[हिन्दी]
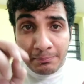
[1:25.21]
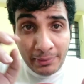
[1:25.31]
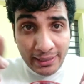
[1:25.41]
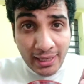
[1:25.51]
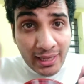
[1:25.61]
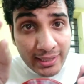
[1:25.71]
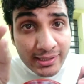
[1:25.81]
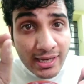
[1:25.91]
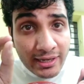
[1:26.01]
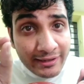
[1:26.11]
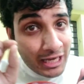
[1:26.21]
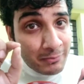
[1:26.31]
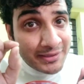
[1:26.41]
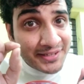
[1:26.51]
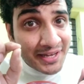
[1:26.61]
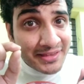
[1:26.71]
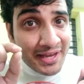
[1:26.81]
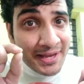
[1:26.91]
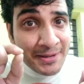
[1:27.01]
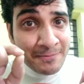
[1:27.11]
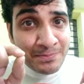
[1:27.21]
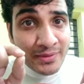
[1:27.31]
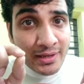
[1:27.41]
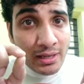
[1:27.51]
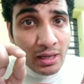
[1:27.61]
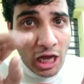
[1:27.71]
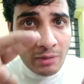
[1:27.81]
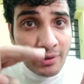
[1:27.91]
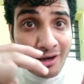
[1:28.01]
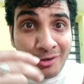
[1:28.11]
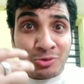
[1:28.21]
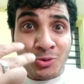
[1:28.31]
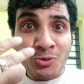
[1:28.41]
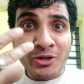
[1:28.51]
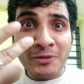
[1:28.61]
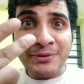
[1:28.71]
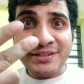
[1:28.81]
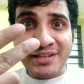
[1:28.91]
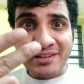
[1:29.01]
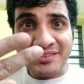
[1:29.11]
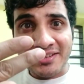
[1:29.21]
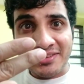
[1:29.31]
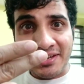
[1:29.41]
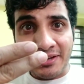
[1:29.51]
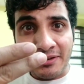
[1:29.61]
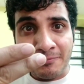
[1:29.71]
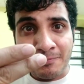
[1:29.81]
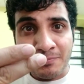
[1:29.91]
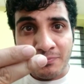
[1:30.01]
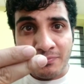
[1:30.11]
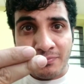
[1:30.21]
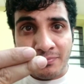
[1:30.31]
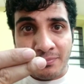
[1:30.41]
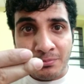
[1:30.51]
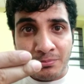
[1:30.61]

पहला अलंकार क्या बन सकता है हम हर सुर को रिपीट कर सकते हैं